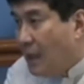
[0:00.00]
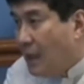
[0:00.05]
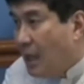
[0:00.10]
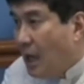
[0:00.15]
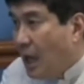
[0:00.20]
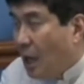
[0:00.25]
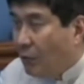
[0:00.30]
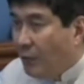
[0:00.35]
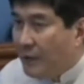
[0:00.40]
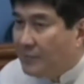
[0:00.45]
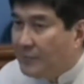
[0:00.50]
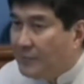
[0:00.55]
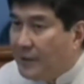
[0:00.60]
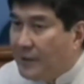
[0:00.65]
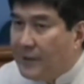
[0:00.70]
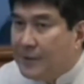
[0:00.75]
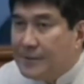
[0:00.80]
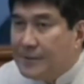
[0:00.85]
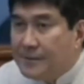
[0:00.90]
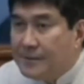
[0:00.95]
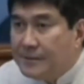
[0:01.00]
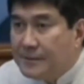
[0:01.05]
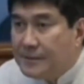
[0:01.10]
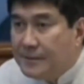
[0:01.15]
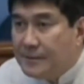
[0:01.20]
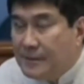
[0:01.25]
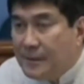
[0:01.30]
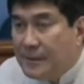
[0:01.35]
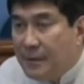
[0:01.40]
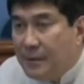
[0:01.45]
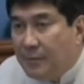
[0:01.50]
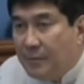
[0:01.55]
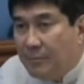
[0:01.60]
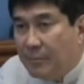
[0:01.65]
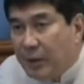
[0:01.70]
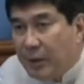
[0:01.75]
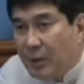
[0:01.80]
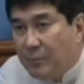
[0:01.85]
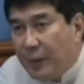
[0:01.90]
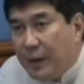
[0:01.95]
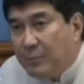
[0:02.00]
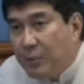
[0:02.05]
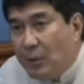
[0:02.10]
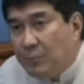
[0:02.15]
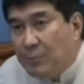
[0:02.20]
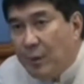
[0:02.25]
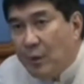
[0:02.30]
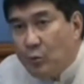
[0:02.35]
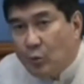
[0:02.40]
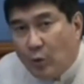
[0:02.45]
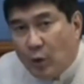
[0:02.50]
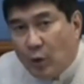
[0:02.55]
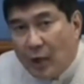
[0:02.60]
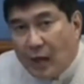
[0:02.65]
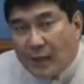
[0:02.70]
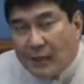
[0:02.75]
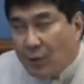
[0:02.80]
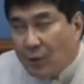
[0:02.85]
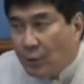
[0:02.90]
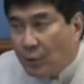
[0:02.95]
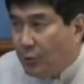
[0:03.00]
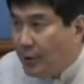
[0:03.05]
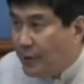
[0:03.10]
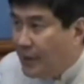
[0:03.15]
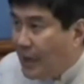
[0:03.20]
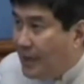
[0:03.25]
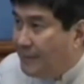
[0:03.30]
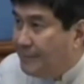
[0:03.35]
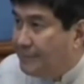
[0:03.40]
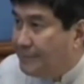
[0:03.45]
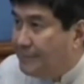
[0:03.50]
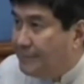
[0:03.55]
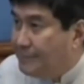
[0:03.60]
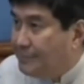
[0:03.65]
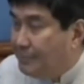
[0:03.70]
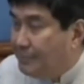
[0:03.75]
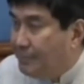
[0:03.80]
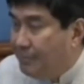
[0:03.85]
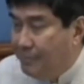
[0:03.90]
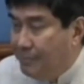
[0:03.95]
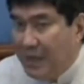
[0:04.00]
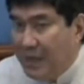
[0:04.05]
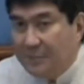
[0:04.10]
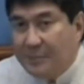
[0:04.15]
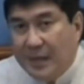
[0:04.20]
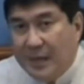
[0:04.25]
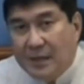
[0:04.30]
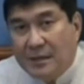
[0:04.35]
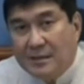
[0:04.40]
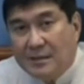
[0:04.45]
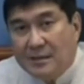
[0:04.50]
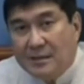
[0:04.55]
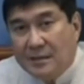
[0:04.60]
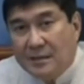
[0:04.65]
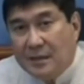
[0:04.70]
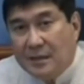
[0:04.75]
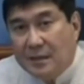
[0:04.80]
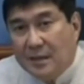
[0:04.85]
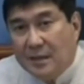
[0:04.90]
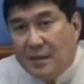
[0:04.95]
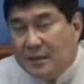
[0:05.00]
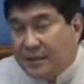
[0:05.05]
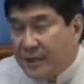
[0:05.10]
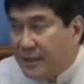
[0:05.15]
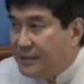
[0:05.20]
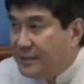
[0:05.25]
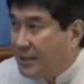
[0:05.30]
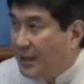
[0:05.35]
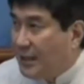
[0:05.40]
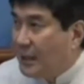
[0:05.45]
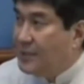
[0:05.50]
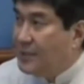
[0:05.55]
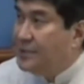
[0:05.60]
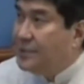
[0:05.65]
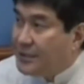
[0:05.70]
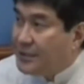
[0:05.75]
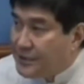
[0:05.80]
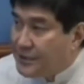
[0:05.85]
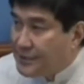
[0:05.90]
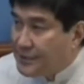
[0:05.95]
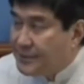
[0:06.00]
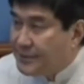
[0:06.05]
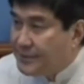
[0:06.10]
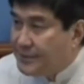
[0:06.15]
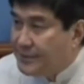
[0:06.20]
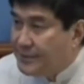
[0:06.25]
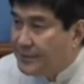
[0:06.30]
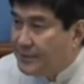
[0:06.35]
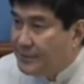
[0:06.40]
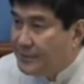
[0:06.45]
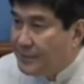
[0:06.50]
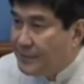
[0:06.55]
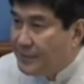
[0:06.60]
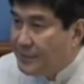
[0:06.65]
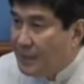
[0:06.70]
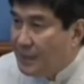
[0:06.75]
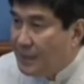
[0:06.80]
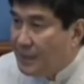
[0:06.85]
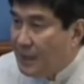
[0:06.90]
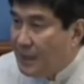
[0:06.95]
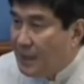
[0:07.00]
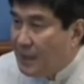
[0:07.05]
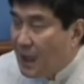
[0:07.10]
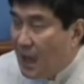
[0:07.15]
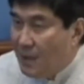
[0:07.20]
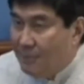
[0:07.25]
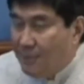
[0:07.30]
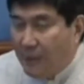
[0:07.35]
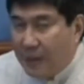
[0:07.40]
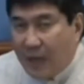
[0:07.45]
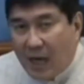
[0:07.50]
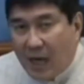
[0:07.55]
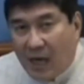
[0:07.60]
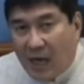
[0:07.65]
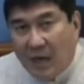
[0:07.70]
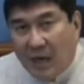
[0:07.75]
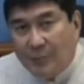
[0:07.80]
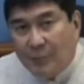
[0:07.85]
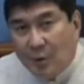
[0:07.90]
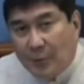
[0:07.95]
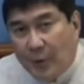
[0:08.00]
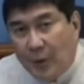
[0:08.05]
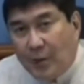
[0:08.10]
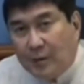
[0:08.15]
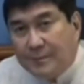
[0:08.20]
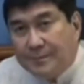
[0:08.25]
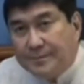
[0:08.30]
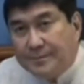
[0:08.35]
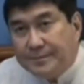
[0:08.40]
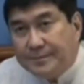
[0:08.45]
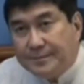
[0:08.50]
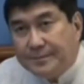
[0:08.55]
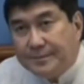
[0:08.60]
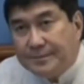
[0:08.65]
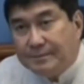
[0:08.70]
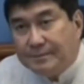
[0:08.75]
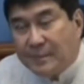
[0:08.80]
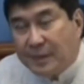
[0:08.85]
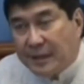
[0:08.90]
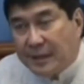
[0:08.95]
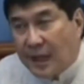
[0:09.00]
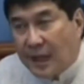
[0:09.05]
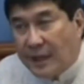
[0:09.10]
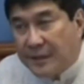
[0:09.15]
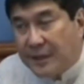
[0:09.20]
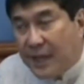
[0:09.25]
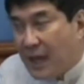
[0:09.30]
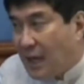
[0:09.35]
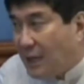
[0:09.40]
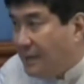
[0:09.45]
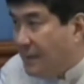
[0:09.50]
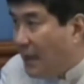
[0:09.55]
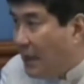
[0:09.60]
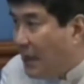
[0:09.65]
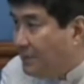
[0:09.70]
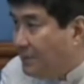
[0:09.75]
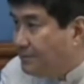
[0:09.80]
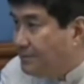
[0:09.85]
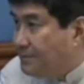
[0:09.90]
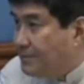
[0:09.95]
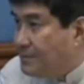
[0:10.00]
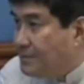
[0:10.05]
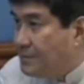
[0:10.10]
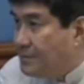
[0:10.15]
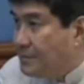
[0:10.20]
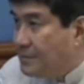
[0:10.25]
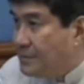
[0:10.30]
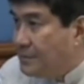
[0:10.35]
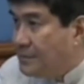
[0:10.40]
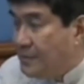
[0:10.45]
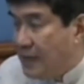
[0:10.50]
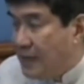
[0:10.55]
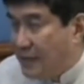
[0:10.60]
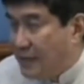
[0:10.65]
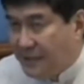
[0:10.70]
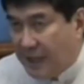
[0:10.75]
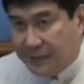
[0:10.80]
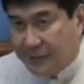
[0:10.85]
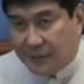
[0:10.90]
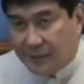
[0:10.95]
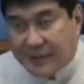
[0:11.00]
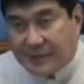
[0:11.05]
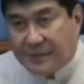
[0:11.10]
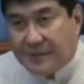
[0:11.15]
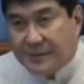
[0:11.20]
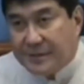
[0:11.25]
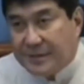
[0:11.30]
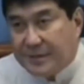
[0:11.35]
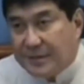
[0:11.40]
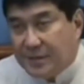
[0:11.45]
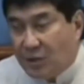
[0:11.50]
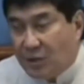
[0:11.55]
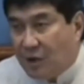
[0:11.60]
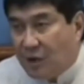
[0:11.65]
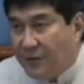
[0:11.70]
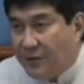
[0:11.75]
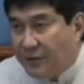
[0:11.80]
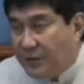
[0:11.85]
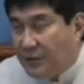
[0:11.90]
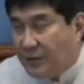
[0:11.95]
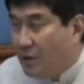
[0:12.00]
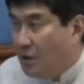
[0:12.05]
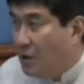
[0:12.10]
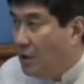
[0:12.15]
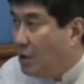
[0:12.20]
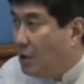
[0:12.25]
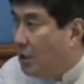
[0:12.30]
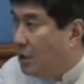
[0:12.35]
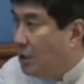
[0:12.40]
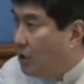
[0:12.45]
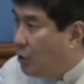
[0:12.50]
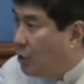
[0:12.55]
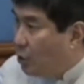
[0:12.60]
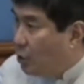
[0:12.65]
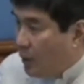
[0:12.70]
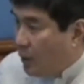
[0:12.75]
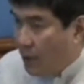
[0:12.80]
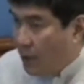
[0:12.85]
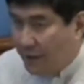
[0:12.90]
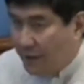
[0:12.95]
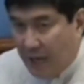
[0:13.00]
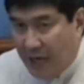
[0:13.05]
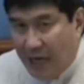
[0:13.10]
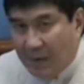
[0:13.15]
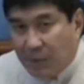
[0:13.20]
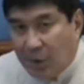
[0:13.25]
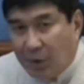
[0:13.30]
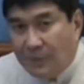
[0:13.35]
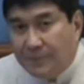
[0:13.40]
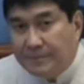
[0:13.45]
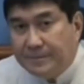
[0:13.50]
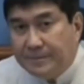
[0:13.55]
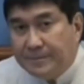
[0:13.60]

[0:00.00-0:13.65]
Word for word: However, meron pa rin pong pakukulang ating mga otoridad. Maybe sa intelligence. Ang pagkakalam ko po, matagal na nakakatanggap ng death threat si Governor Ruel Digamo.